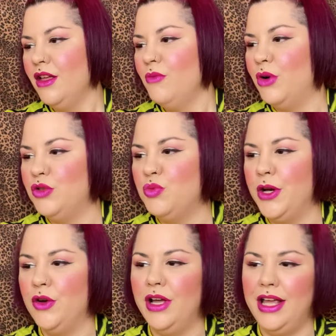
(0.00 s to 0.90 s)
Pues
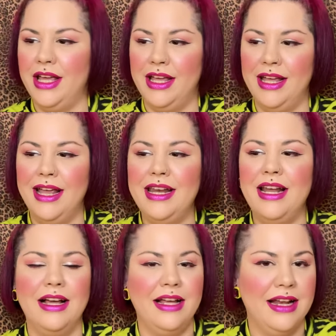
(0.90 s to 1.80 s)
bueno, eh, el
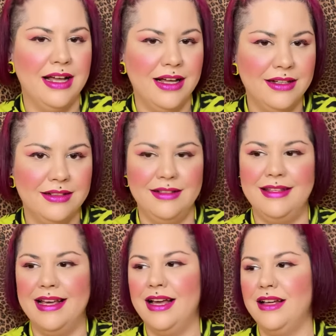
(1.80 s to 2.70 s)
ylang ylang
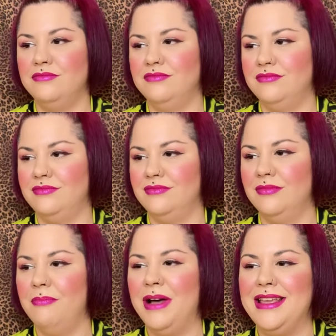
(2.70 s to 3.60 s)
ya mm,
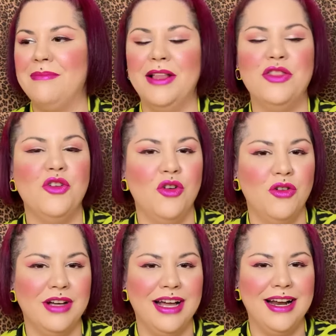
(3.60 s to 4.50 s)
va
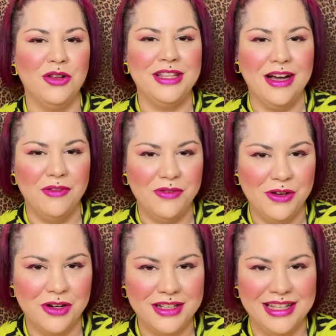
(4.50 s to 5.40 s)
llamando a la otra
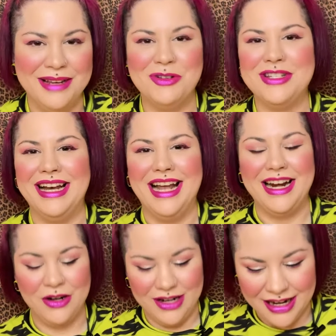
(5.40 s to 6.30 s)
flor, tenemos a la,
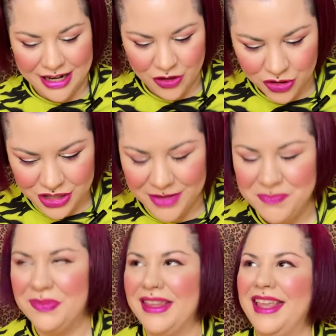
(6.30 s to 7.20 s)
a la rosa,
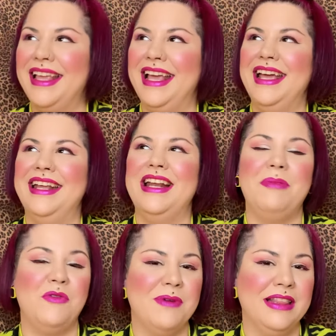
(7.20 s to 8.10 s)
que en el
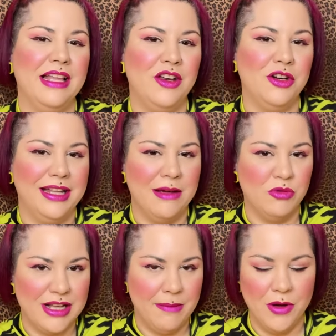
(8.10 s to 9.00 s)
perfume anterior
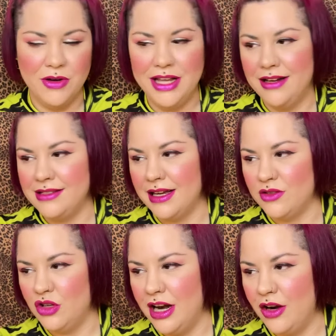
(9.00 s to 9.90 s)
teníamos a la peonía, en este
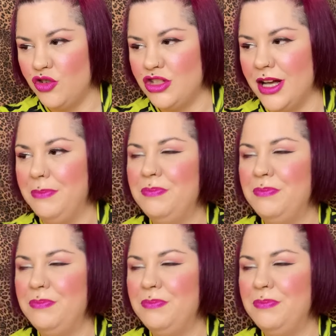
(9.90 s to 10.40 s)
caso es la rosa,